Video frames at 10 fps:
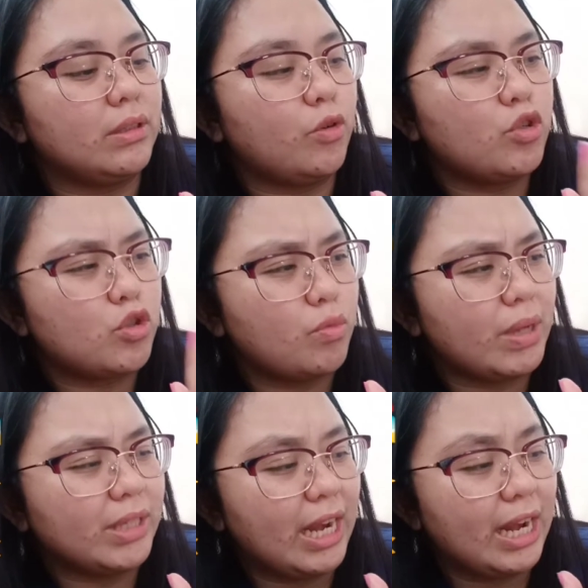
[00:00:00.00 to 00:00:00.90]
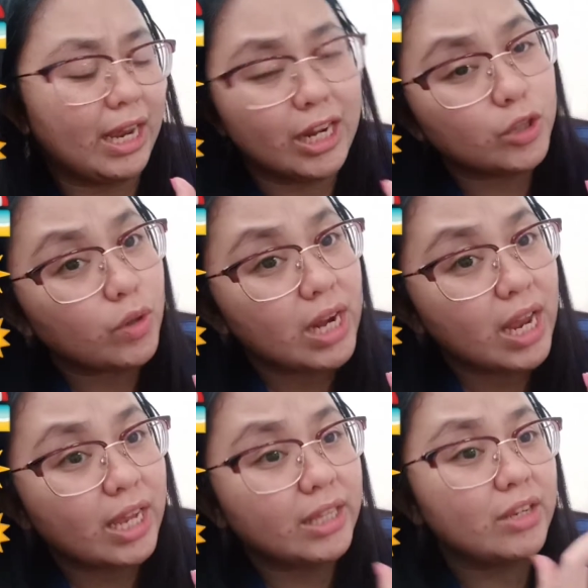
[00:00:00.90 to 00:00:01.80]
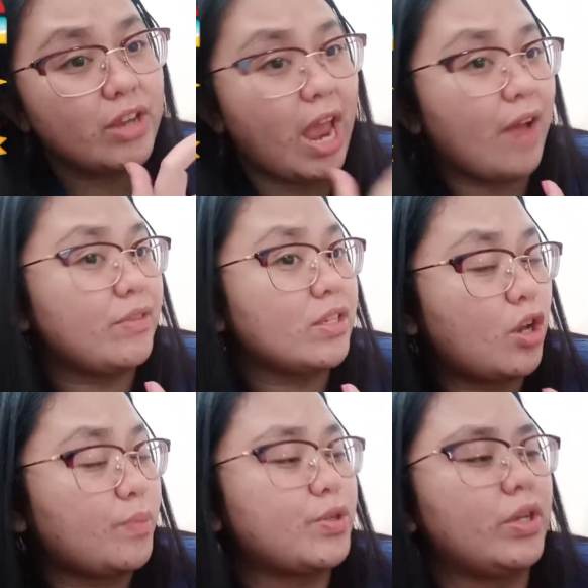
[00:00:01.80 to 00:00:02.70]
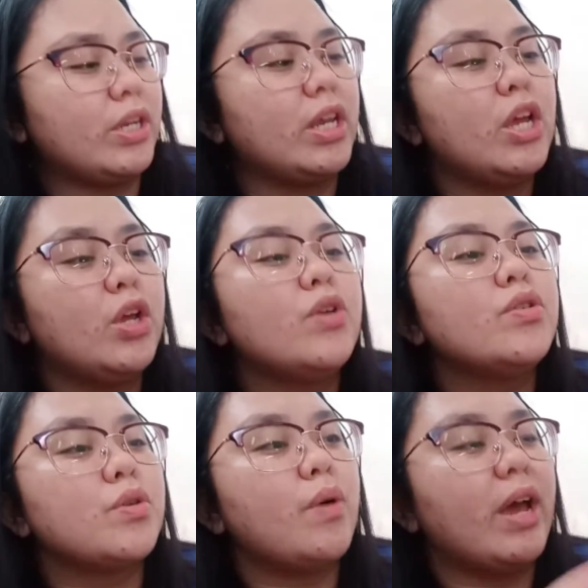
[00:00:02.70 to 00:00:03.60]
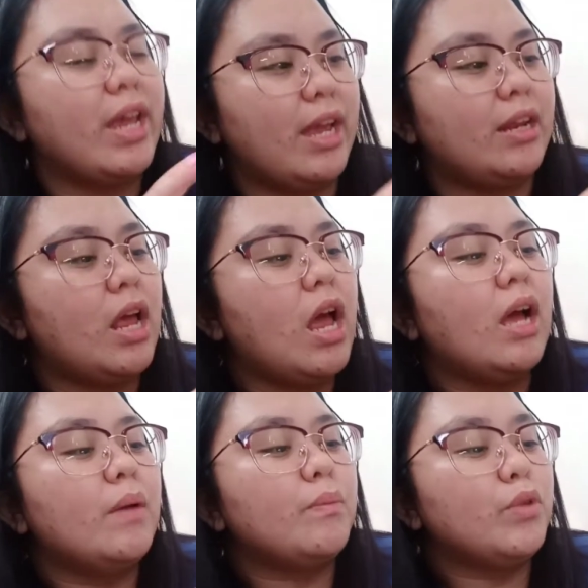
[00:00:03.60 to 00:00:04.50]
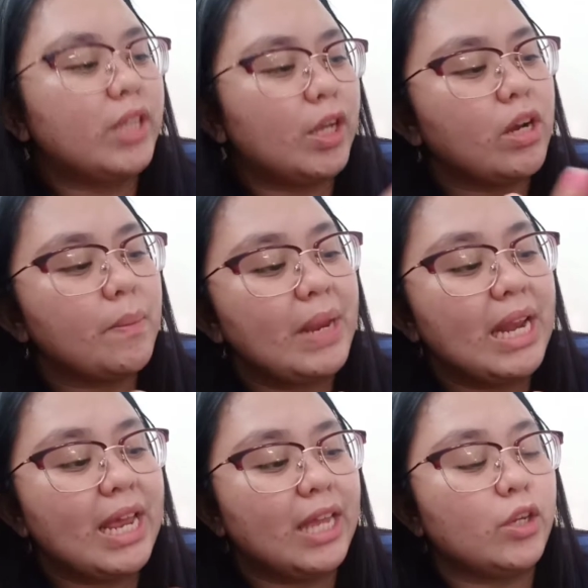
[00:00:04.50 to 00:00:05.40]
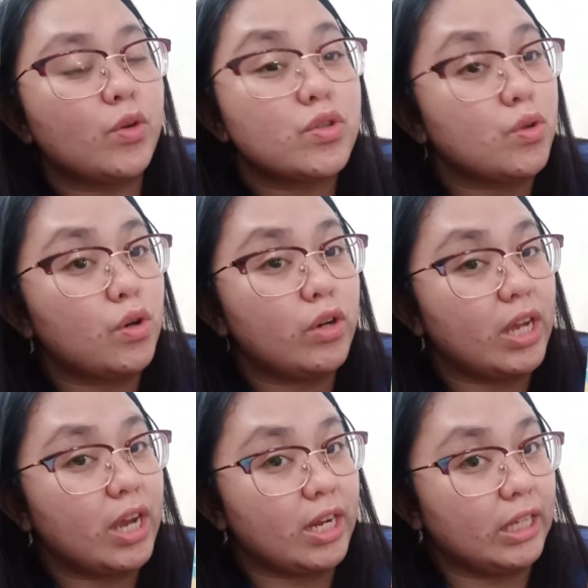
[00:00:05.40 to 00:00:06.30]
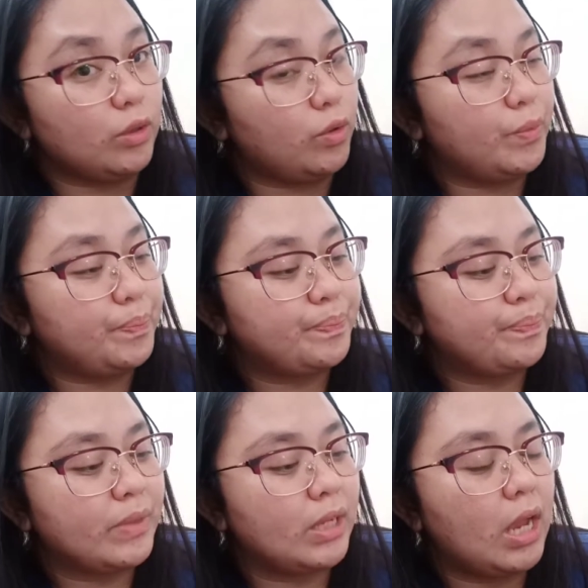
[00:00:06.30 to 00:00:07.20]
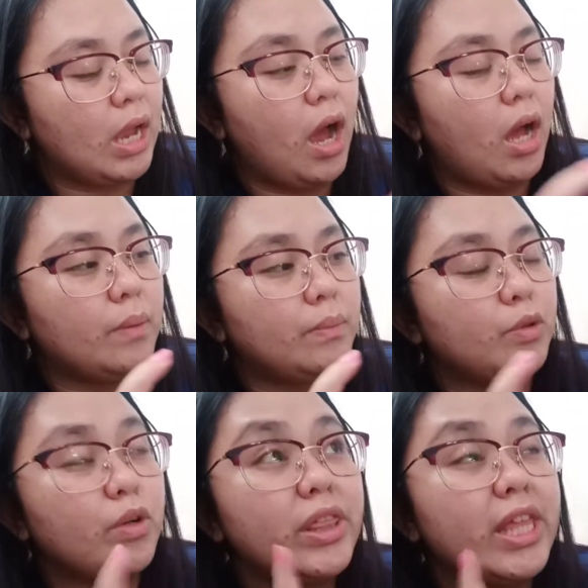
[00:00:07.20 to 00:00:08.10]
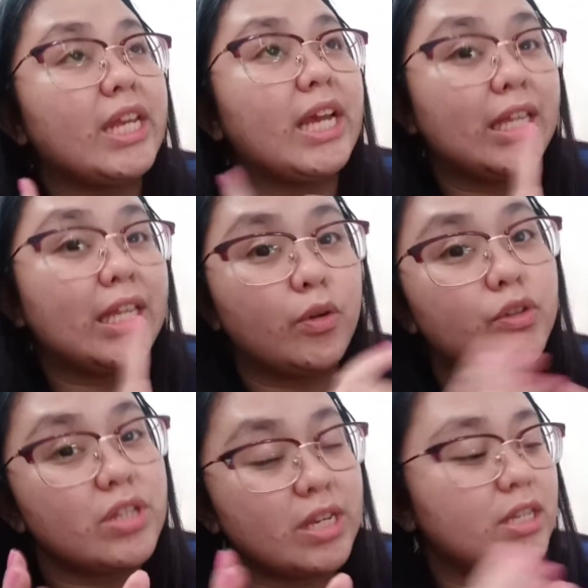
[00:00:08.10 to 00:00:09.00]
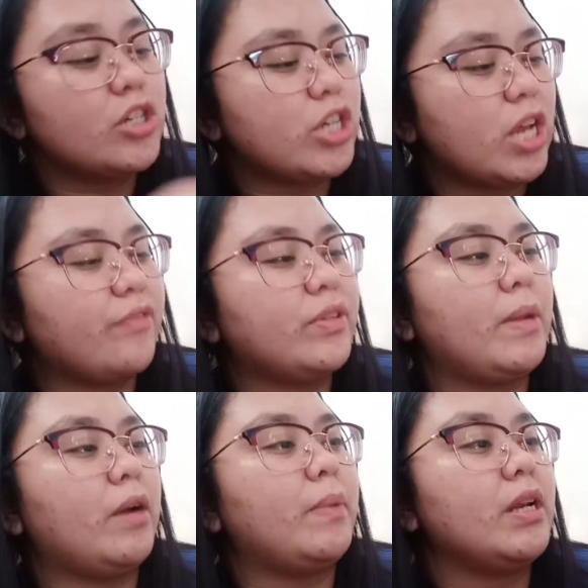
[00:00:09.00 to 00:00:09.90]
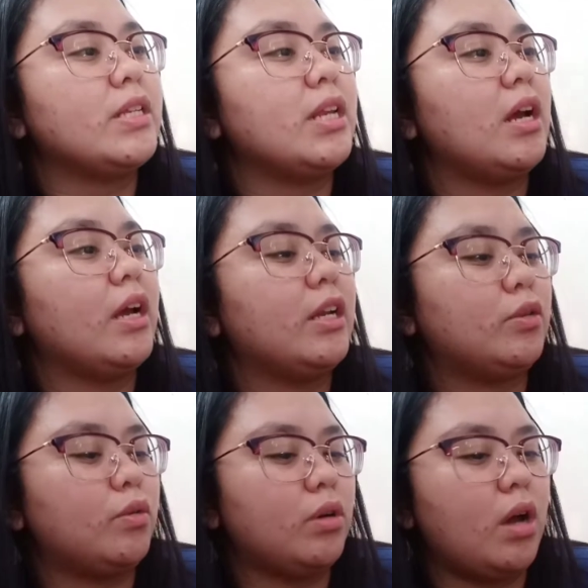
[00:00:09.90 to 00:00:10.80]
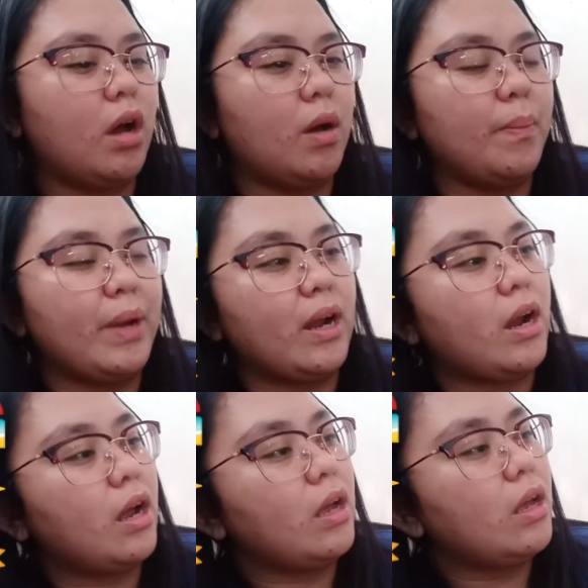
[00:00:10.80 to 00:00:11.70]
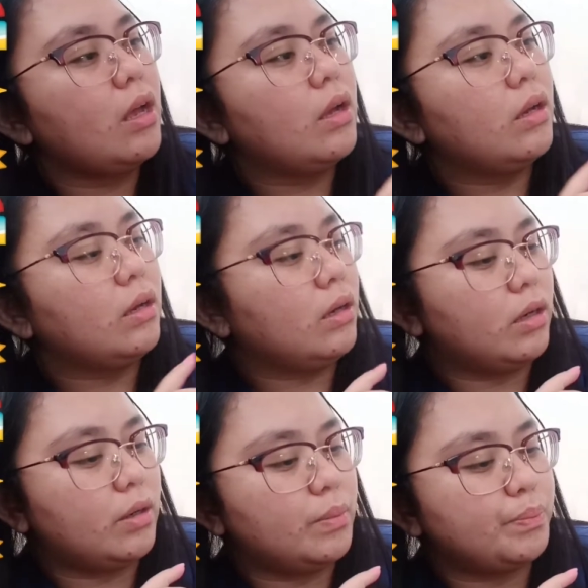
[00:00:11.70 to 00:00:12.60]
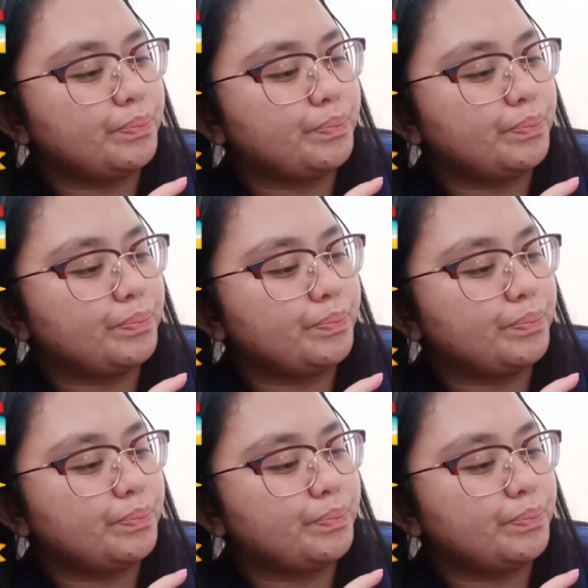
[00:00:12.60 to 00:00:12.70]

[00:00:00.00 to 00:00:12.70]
gustong magdala ng ganito kalaki, then you have this option. So, ayan. Munti ko nang bilhin yung solo na ganito. Um, good thing, nakita ko dun sa isang shelf na meron pala silang ganitong um, parang um,